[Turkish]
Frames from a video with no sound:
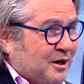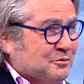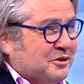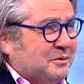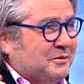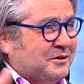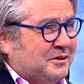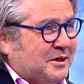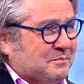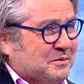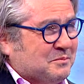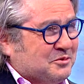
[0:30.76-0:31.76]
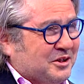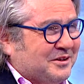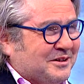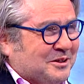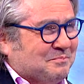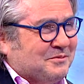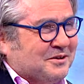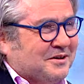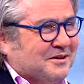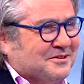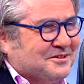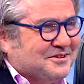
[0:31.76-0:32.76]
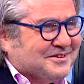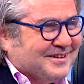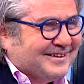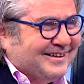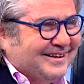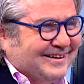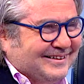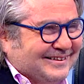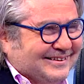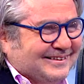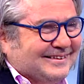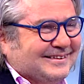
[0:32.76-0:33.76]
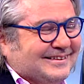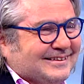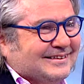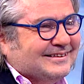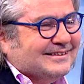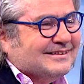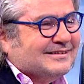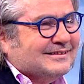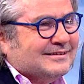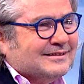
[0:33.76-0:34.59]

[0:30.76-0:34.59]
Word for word: daha uzayabilir yaptığım evet. şeyleri anlatmaya kalkışırsak. Şimdi